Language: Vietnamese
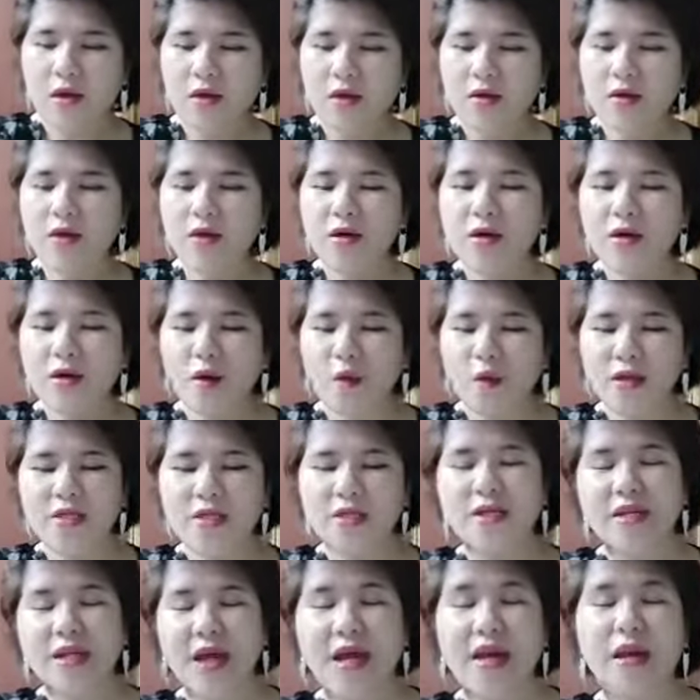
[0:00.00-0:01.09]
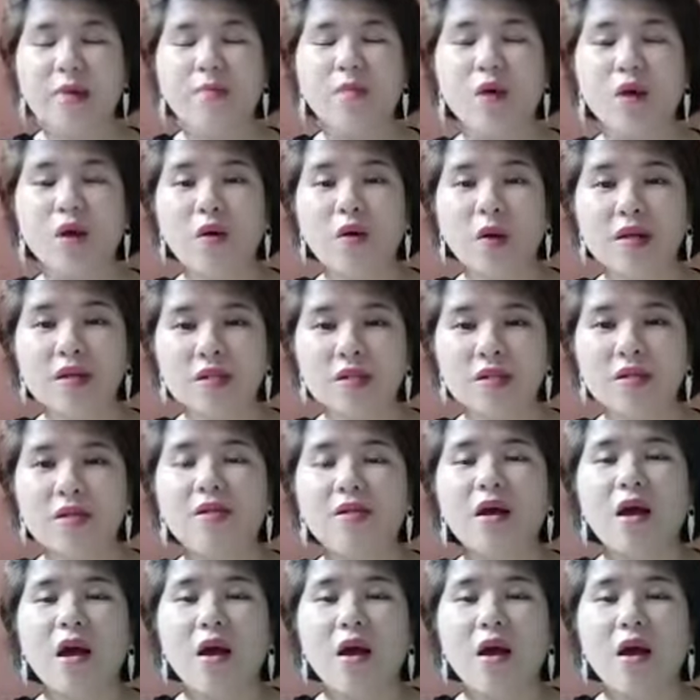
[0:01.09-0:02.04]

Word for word: Nhưng quá trình này là một cái quá trình